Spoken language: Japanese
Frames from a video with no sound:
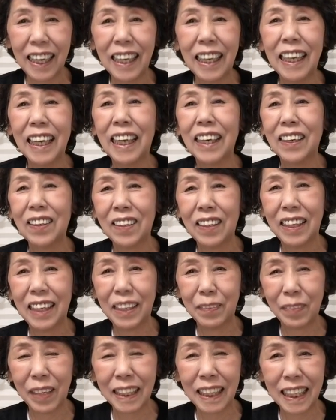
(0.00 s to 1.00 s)
えー
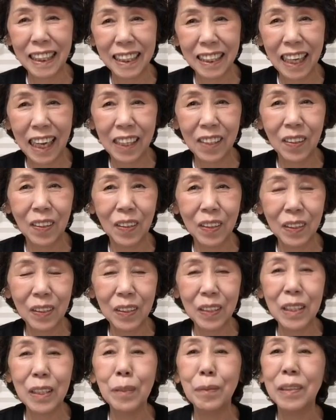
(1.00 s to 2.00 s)
またあの
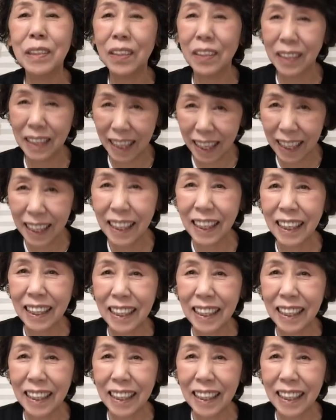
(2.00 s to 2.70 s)
YouTube のね